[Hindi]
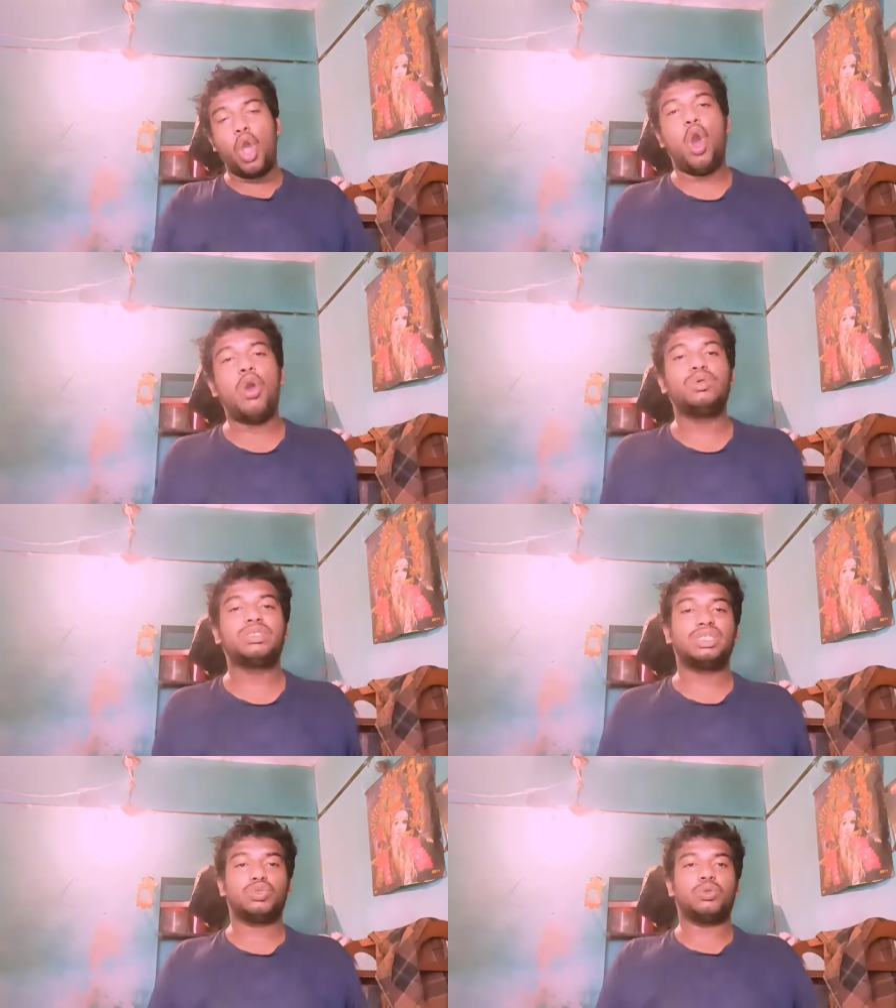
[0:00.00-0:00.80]
और
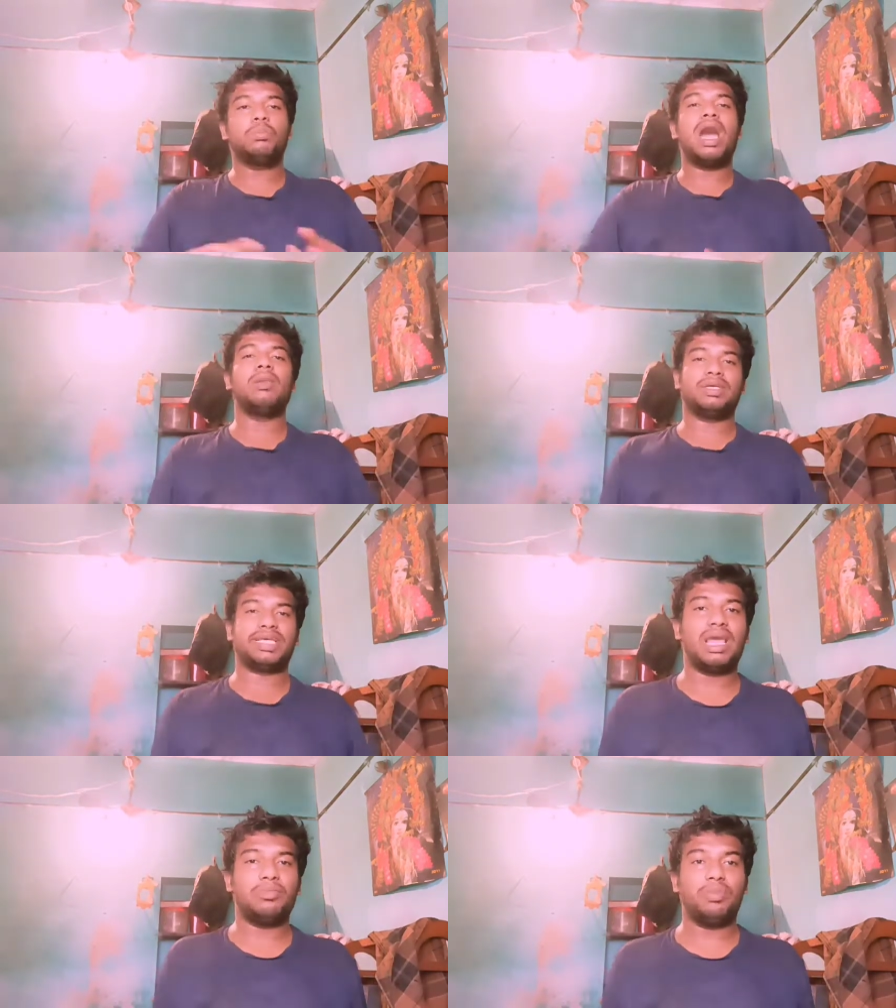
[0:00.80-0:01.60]
उसकी जो माल
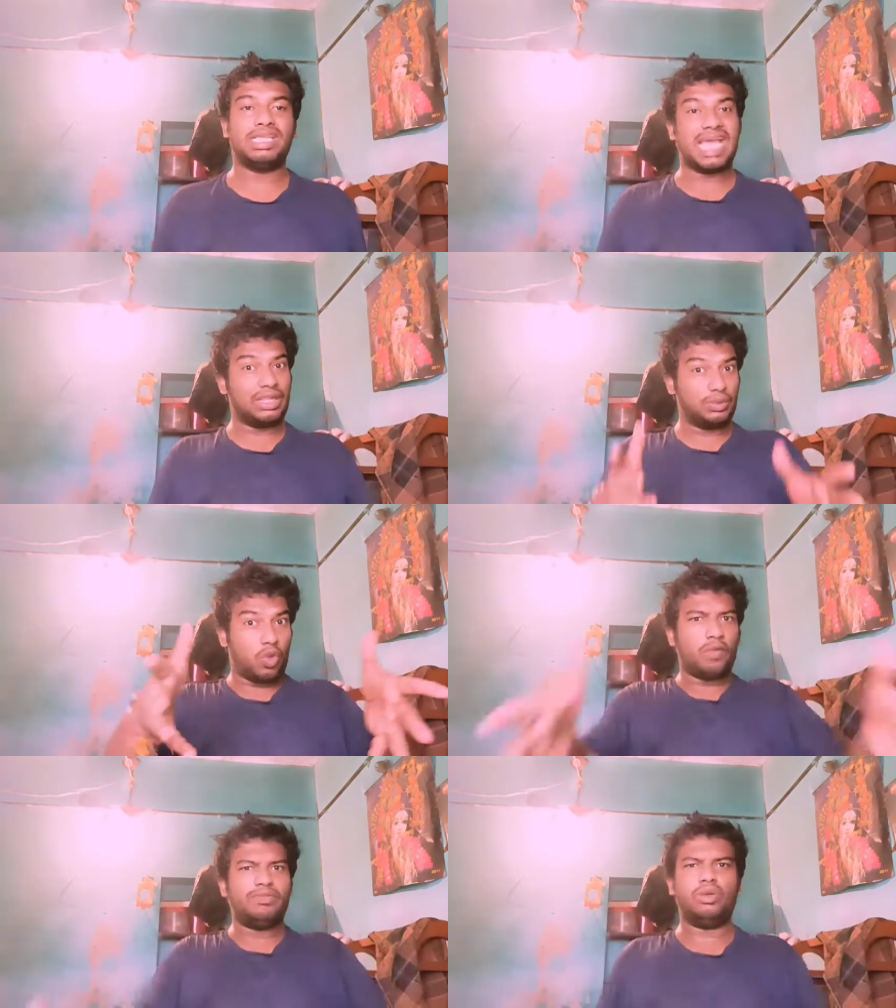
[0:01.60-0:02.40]
मसाला है मूवी शायद वो
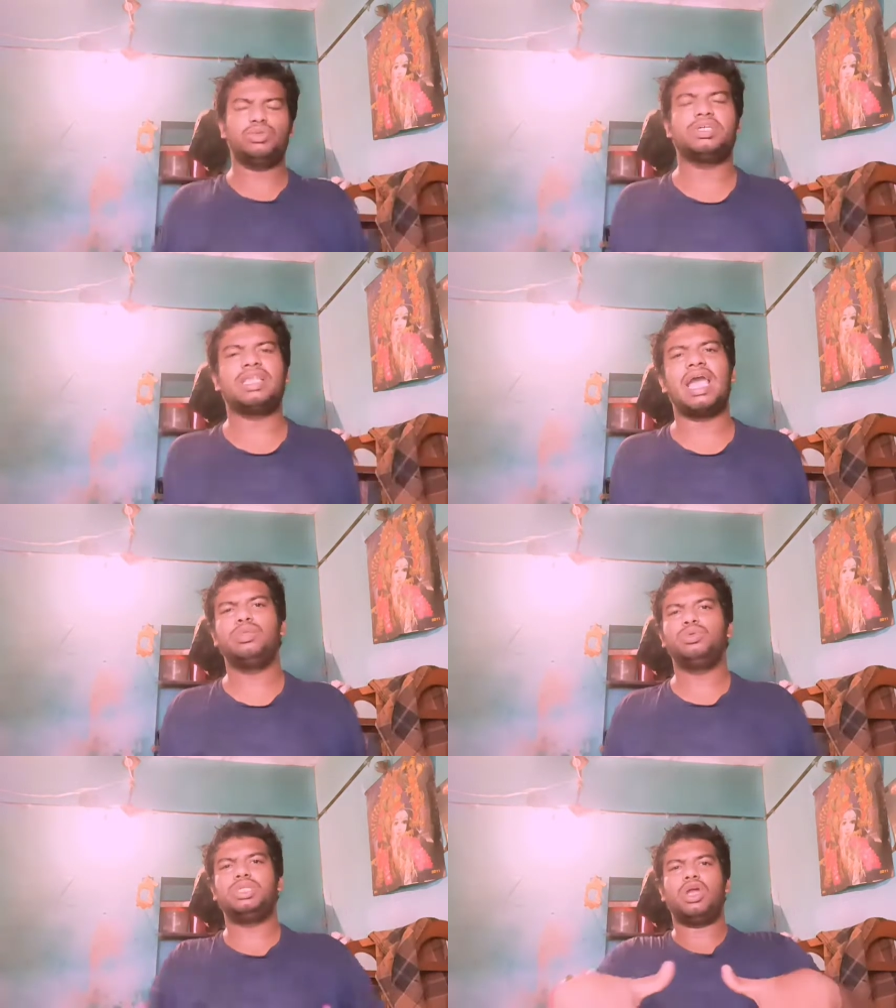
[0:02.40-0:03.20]
कॉपीड हो सकता है
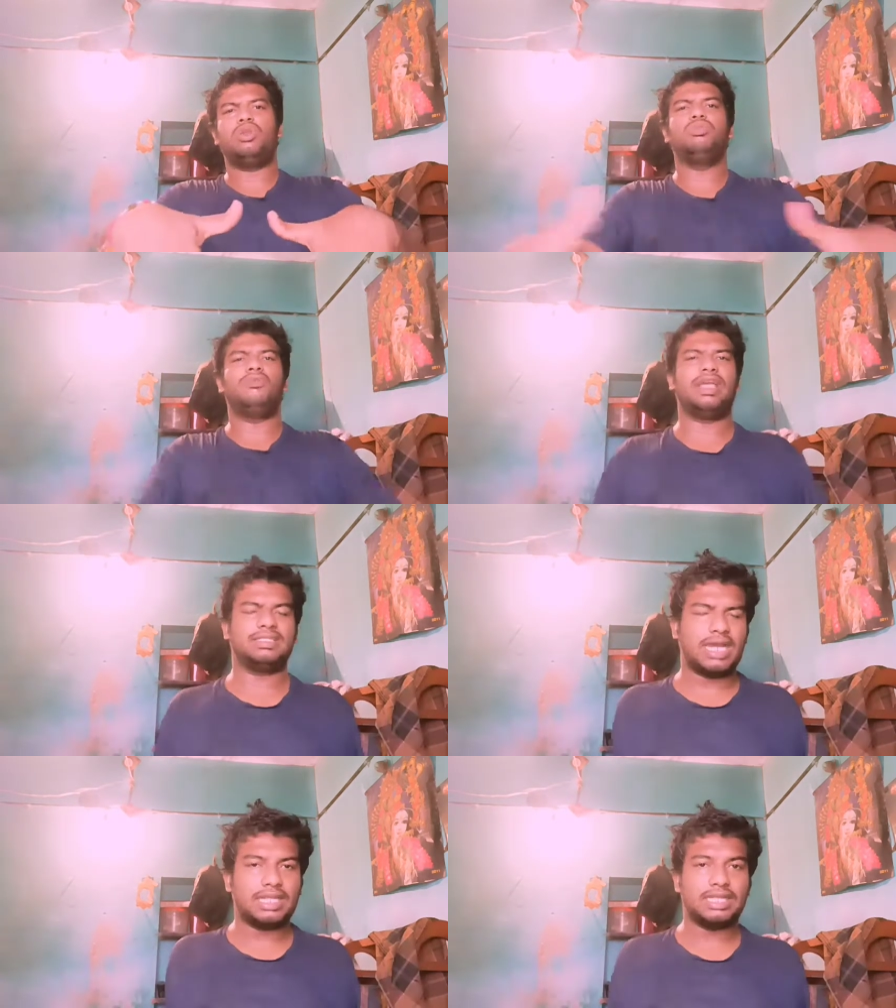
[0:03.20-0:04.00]
दूसरी हॉलीवुड मूवी के
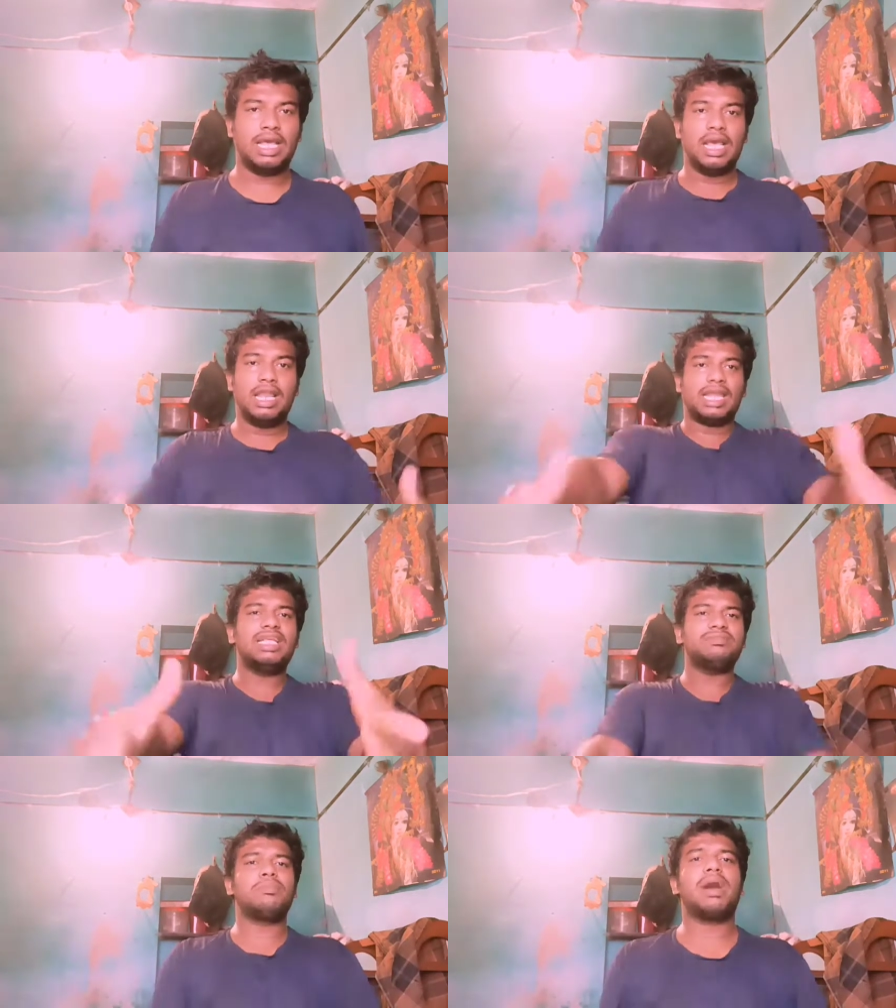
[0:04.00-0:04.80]
साथ लेकिन
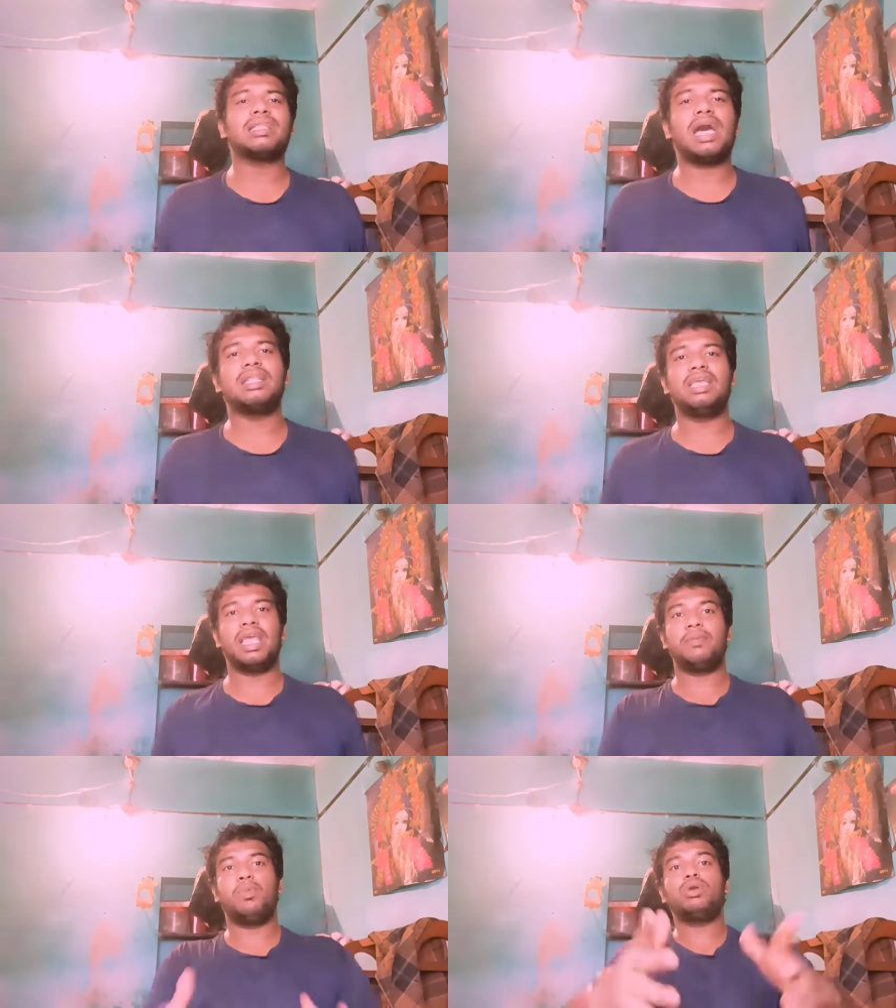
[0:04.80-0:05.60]
इसमें बात आती है
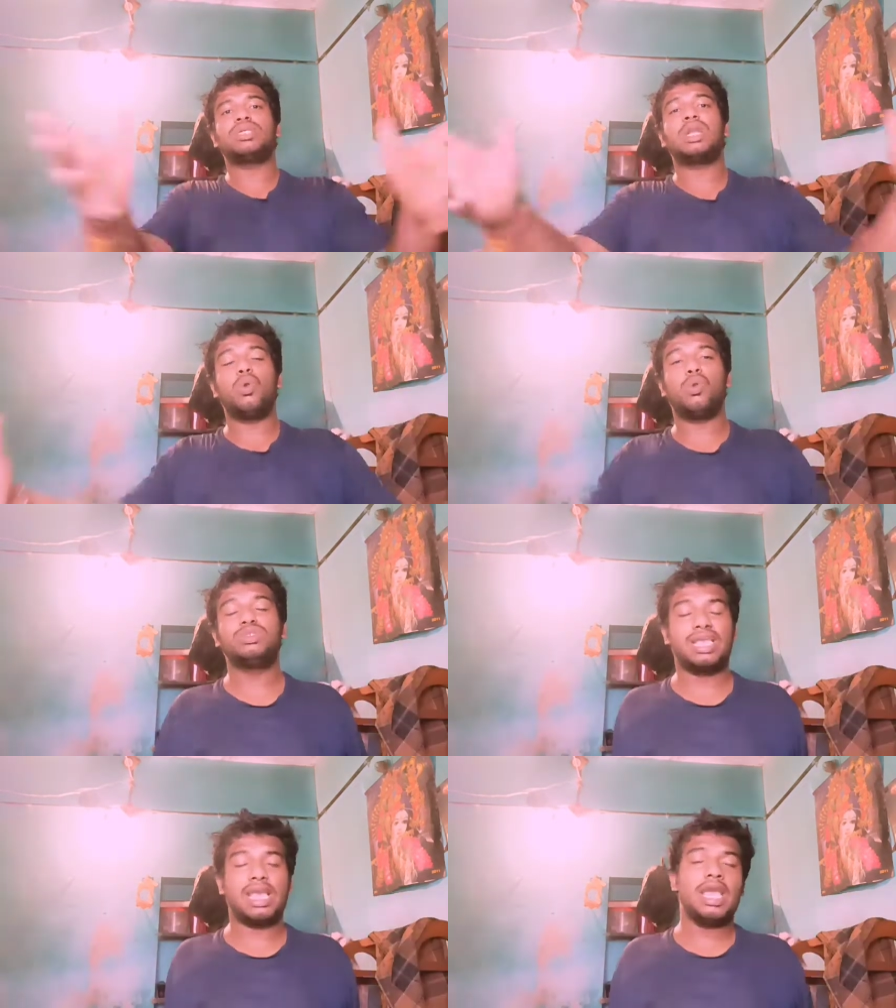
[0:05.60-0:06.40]
कि बहुत सारे लोग
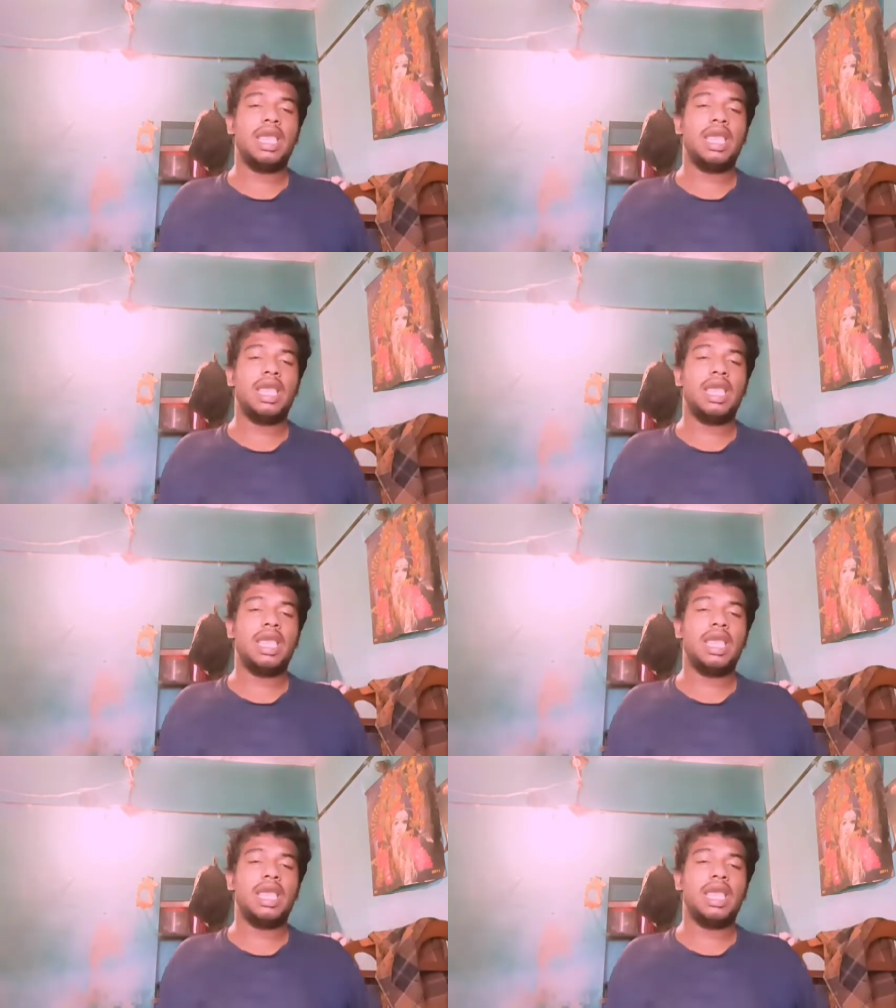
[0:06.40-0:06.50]
उसके